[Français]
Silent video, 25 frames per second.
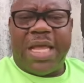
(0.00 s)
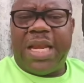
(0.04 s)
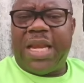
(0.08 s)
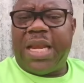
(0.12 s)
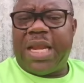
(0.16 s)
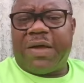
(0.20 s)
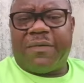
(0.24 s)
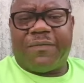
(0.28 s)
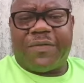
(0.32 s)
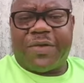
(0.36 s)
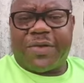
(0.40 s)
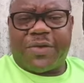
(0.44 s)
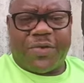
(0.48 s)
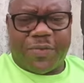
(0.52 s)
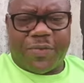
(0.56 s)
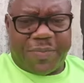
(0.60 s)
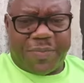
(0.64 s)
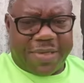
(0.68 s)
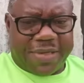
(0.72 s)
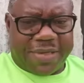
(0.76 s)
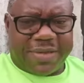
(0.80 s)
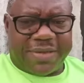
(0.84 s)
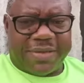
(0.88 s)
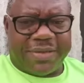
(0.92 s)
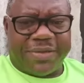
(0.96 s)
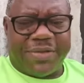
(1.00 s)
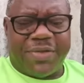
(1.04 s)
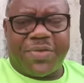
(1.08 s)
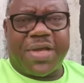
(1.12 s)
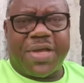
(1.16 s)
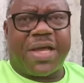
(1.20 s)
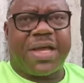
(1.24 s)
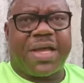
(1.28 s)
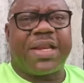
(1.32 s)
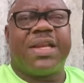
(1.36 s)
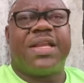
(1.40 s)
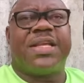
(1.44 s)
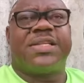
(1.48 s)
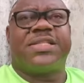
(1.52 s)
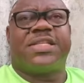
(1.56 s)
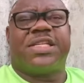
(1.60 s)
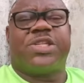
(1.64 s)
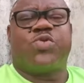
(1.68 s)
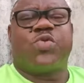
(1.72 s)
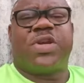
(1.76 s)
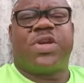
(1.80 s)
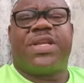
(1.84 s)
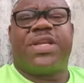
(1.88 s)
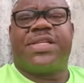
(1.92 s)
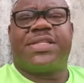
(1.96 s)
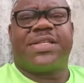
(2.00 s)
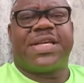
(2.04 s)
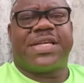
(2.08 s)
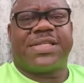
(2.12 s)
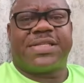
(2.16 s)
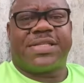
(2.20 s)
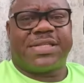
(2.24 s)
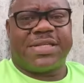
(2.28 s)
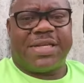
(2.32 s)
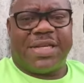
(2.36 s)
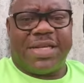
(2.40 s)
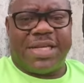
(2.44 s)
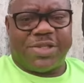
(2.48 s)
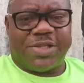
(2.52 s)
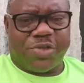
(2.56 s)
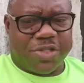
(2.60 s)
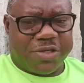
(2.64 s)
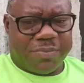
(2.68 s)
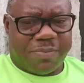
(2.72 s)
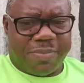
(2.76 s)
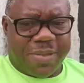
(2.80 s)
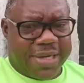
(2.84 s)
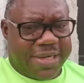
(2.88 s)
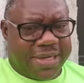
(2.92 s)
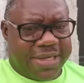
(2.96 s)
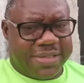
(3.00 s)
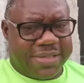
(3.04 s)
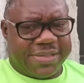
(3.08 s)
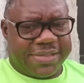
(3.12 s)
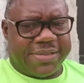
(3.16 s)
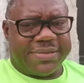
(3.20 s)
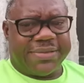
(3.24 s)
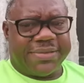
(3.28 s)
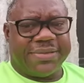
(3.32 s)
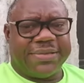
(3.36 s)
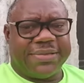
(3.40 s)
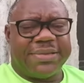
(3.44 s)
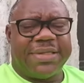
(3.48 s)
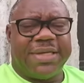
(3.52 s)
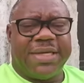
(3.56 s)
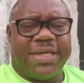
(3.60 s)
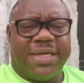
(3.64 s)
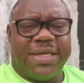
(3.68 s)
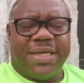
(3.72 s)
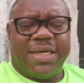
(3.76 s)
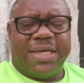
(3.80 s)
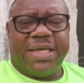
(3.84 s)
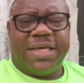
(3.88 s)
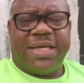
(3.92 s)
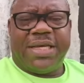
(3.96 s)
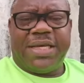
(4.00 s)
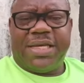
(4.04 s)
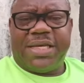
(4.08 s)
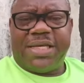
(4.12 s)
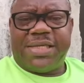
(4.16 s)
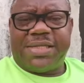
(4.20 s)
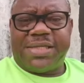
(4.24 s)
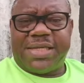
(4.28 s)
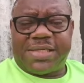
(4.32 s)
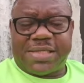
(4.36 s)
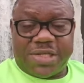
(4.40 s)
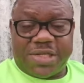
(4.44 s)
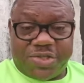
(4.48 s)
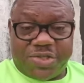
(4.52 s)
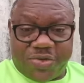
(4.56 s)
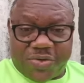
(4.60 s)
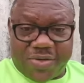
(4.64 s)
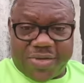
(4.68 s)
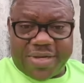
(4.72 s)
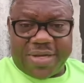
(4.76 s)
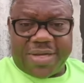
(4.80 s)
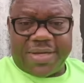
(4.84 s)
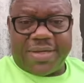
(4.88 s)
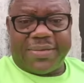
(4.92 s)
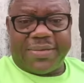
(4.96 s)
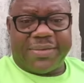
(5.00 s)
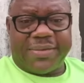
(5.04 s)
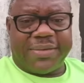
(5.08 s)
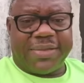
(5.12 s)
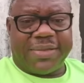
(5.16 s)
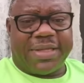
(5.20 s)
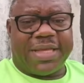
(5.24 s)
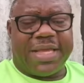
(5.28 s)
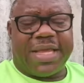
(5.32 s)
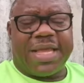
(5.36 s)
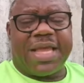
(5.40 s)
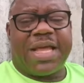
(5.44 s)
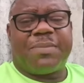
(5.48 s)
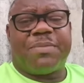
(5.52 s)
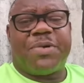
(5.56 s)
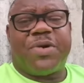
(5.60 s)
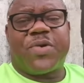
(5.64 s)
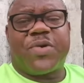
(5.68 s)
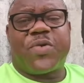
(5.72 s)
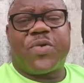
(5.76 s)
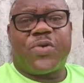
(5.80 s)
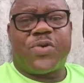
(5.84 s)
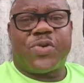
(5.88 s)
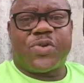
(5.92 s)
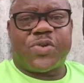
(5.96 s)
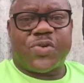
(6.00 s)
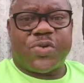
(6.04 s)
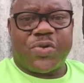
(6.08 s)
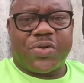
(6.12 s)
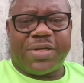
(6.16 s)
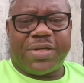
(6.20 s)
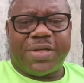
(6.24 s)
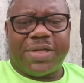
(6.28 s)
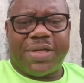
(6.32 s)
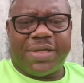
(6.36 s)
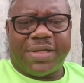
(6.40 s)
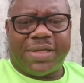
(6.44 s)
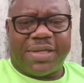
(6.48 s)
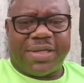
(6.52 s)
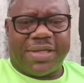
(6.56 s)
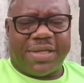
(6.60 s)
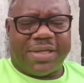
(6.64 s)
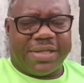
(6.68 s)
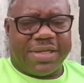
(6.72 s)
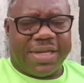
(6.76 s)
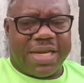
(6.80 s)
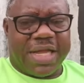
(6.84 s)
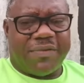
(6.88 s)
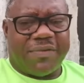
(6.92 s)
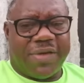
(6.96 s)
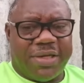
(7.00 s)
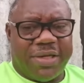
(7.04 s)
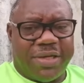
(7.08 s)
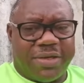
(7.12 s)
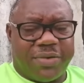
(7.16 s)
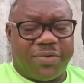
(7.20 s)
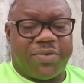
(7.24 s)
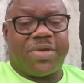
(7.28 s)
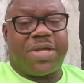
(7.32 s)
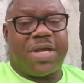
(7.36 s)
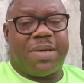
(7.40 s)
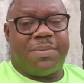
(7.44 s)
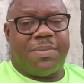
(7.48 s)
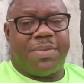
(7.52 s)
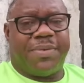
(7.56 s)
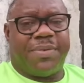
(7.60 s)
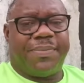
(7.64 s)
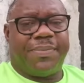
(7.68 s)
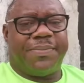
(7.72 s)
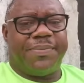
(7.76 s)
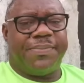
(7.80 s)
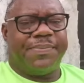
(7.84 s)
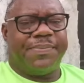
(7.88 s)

l'environnement, Dieu qui a créé les étoiles, les astres et les autres planètes. C'est ce Dieu-là qui est également au contrôle de l'avenir du Gabon.